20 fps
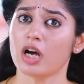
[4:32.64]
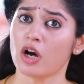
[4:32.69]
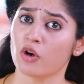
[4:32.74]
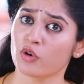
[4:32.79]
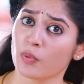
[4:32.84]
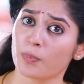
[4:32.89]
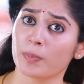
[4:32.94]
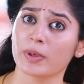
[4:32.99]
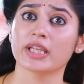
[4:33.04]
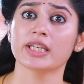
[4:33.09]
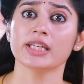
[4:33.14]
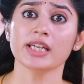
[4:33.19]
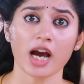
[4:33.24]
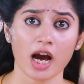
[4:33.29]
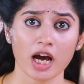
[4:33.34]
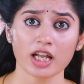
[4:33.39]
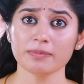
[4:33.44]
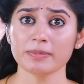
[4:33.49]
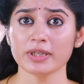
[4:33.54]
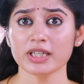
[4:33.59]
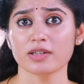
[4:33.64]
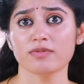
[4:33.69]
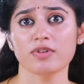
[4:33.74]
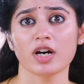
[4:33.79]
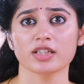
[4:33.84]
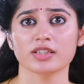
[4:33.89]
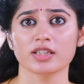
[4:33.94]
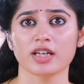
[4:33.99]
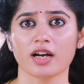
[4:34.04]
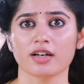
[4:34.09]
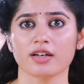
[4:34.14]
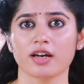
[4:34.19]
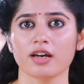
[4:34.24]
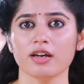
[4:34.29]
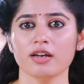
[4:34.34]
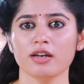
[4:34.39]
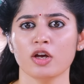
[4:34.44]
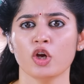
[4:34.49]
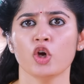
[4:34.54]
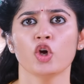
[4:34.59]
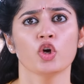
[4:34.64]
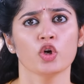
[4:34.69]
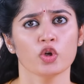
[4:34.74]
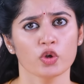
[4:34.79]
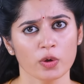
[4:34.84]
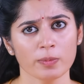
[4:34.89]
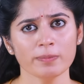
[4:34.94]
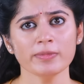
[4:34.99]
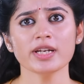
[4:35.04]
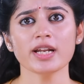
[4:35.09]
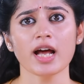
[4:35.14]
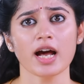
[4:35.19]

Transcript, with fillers: அவங்க ஏதோ பெரிய ஆன்மீகவாதியா ரொம்ப